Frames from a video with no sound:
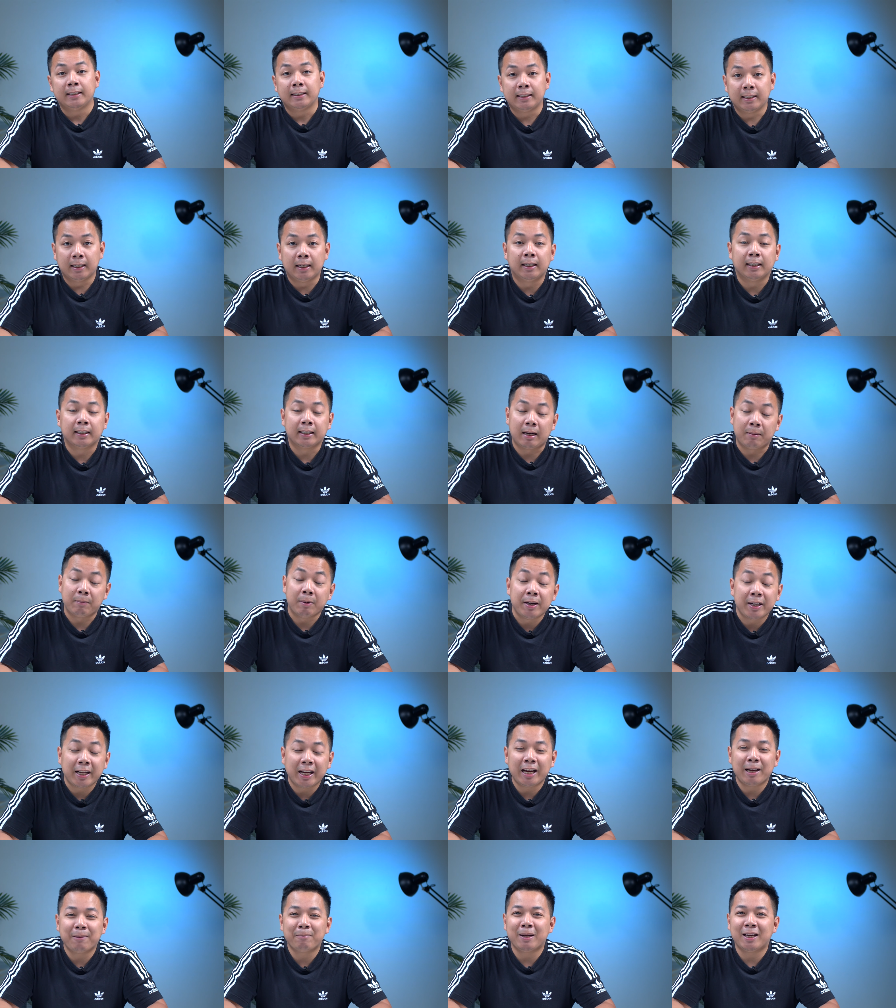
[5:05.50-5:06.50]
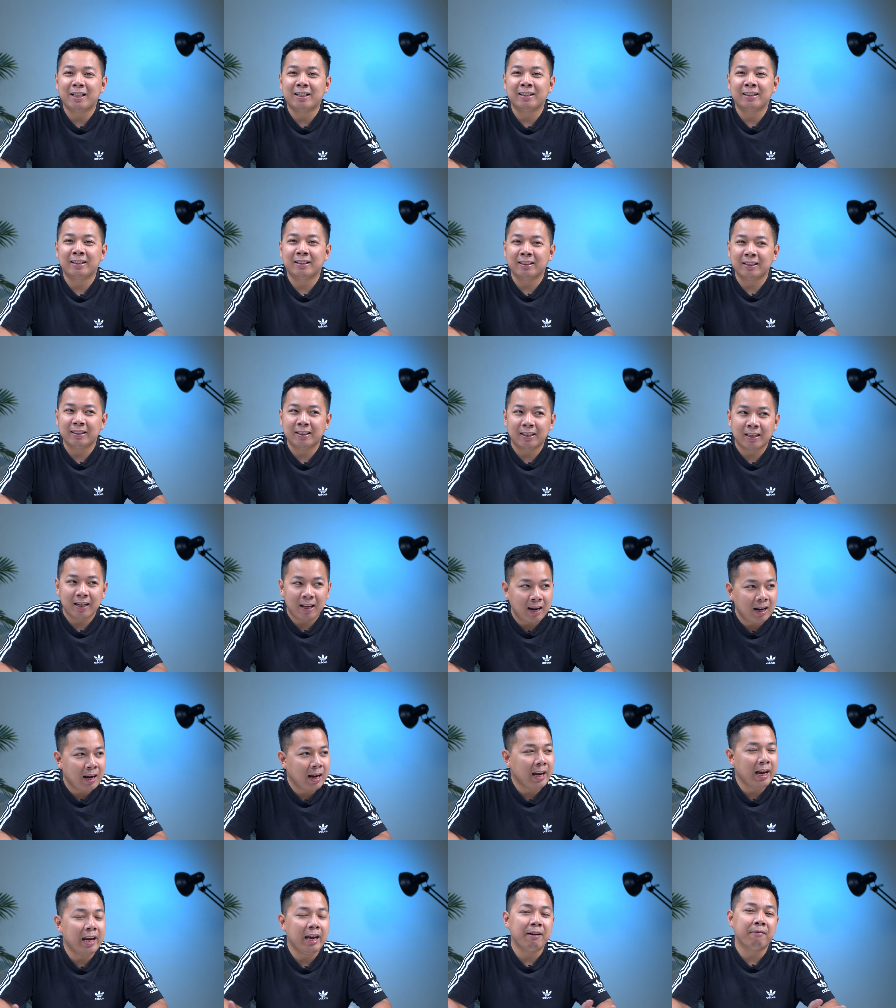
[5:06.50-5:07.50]
rồi cảm ơn anh em đã
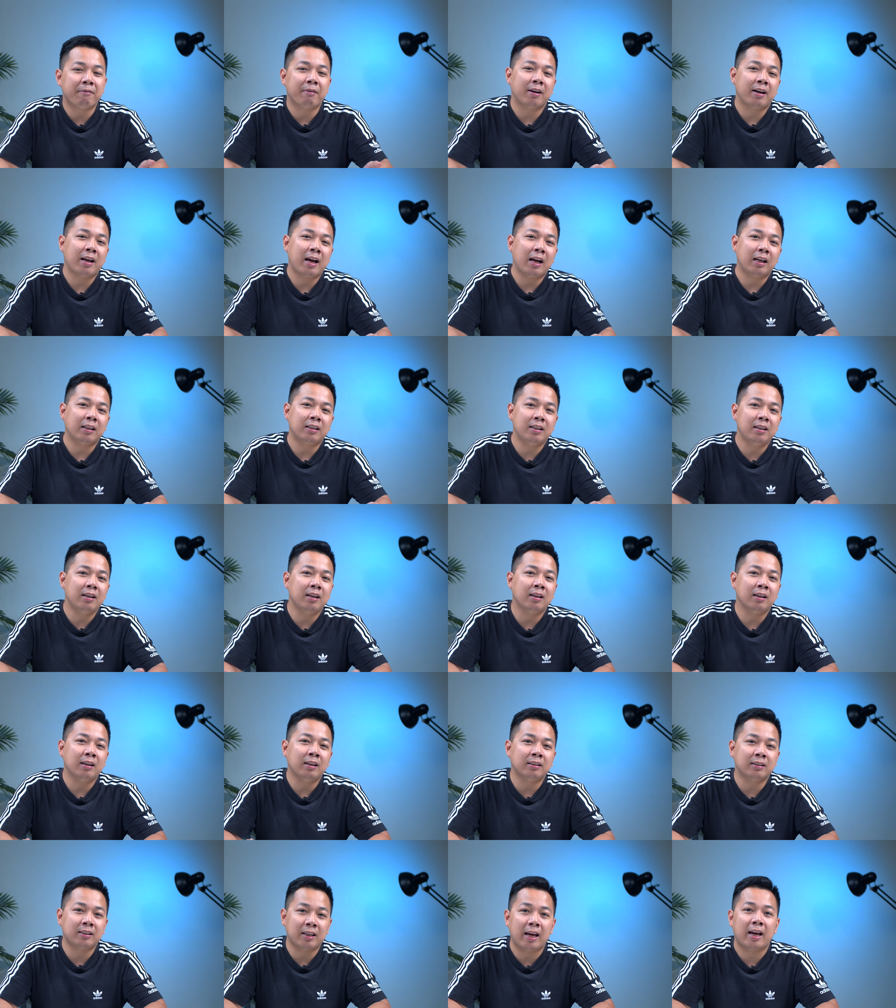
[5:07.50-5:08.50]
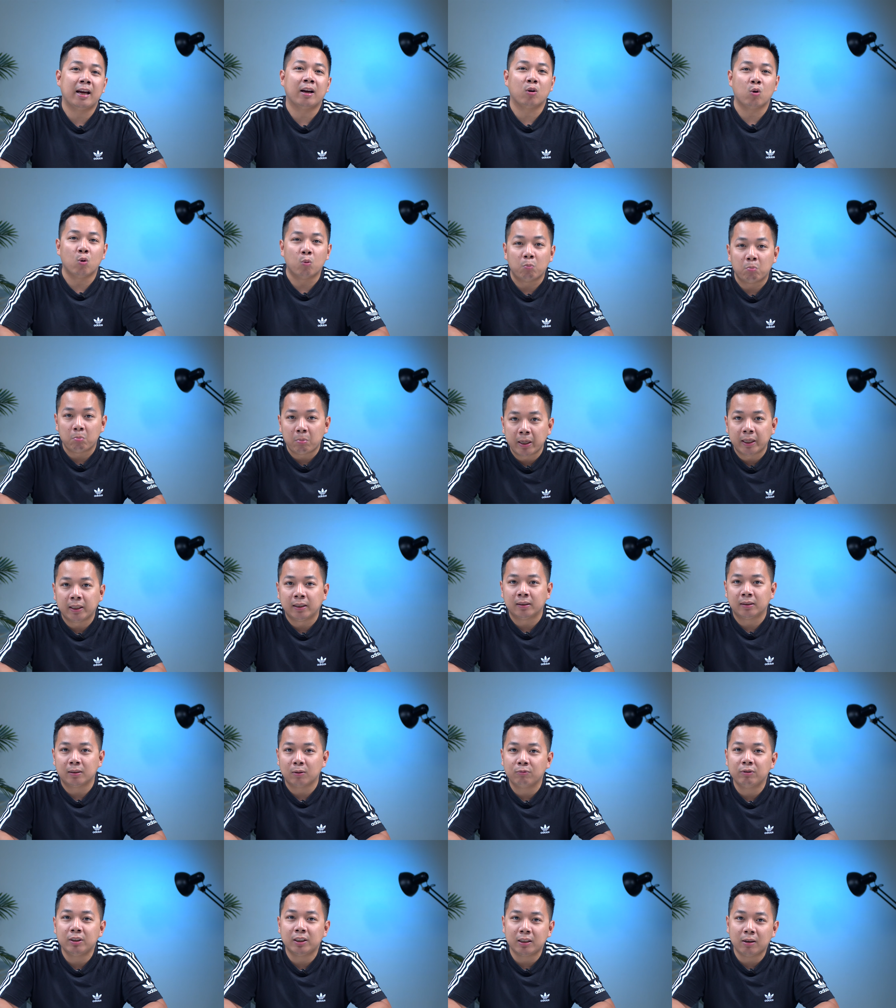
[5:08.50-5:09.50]
lắng nghe và đã chia sẻ cùng mình
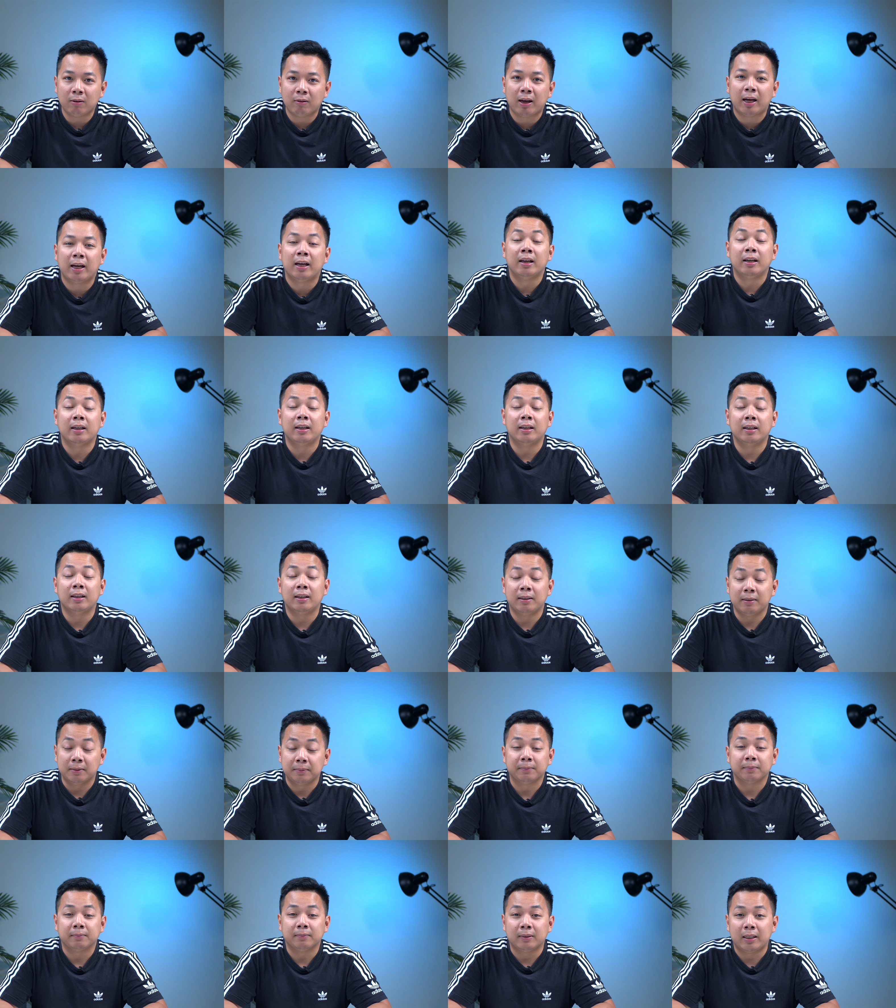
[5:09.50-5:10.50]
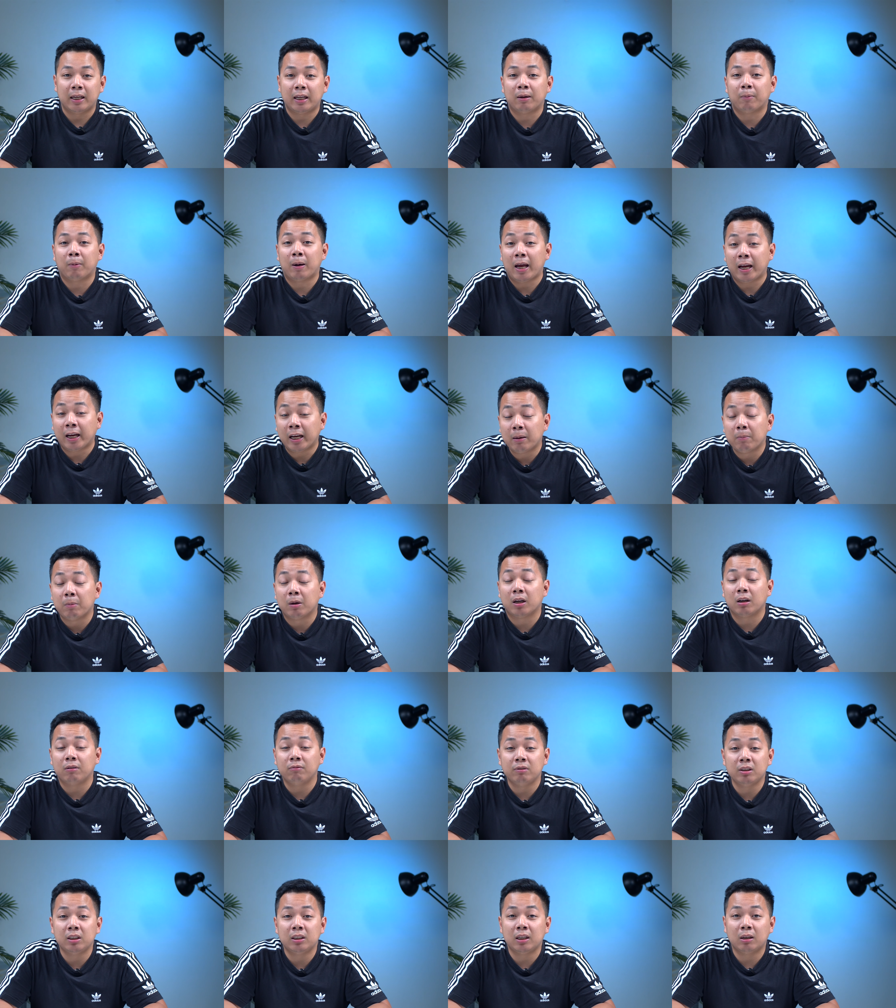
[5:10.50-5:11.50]
trong video này hẹn gặp lại anh em ở các
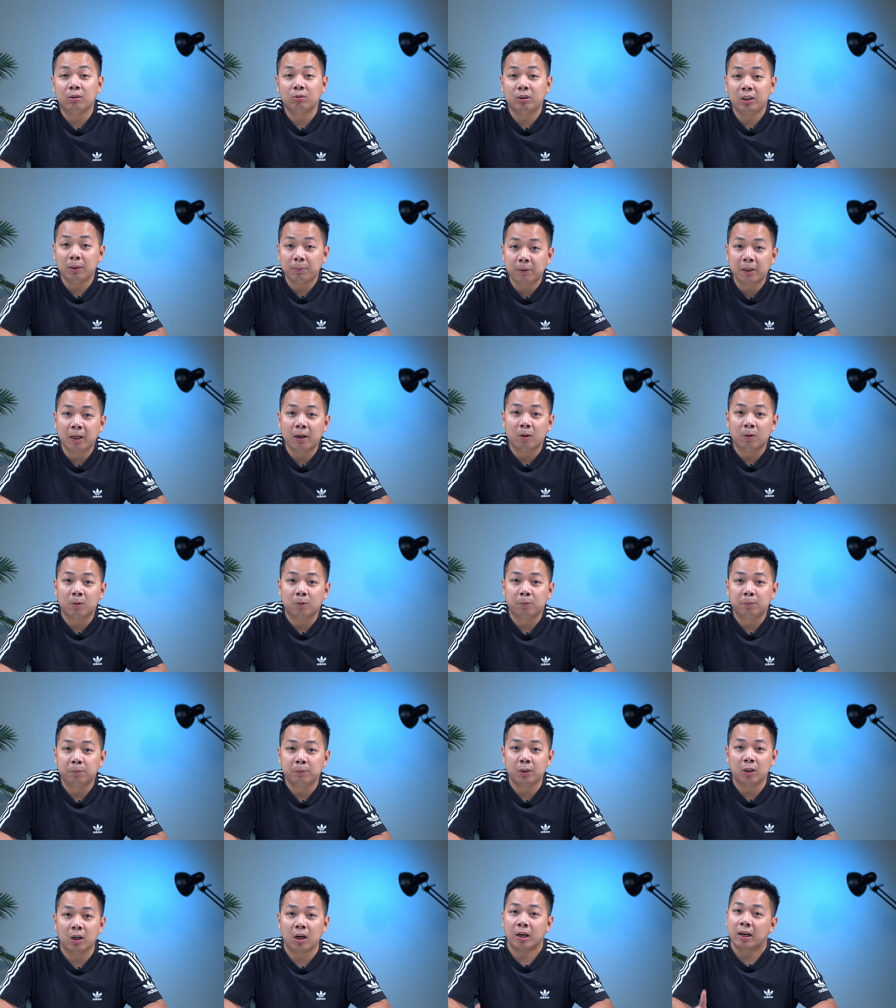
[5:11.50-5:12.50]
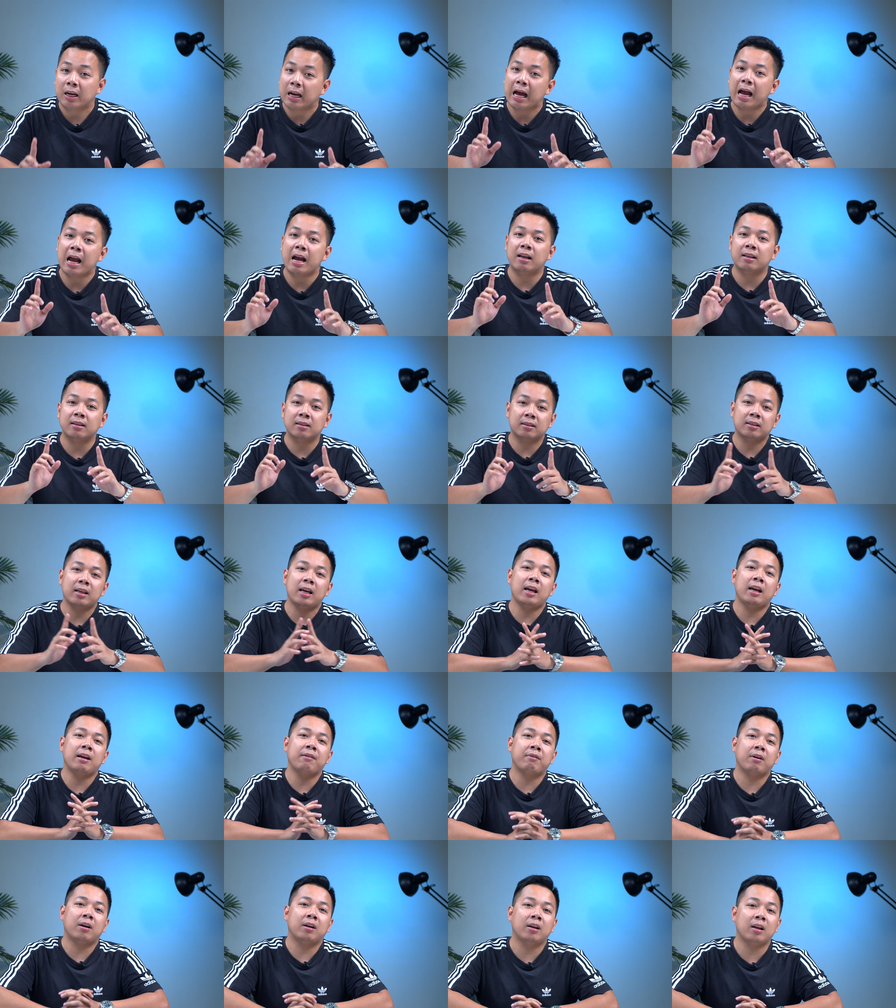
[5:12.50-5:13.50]
video tiếp theo nhớ ấn like ấn
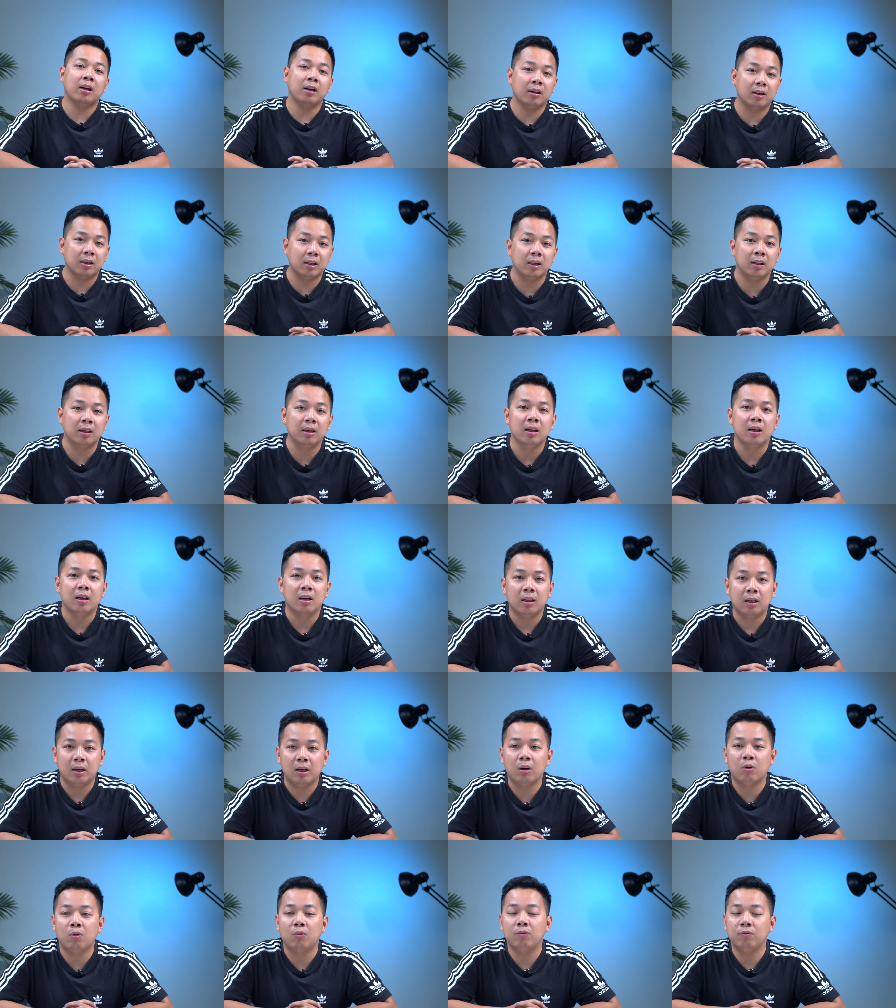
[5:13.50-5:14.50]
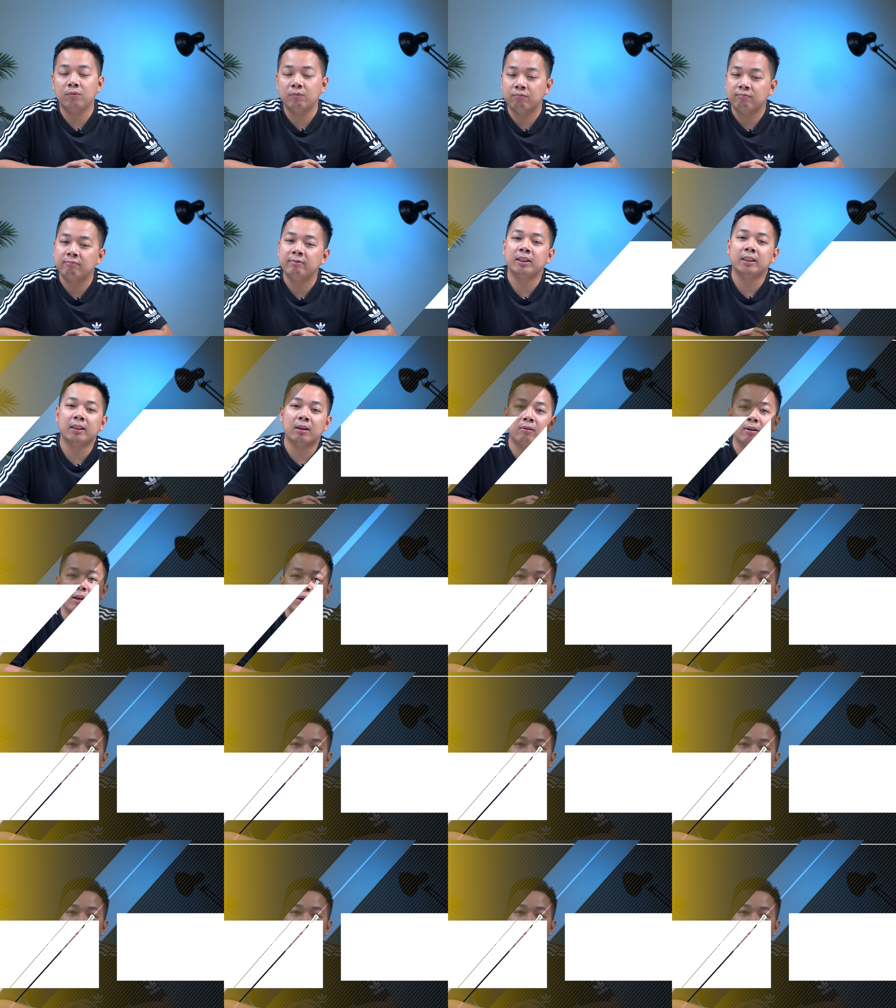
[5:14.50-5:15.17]
share và ấn đăng ký nếu video này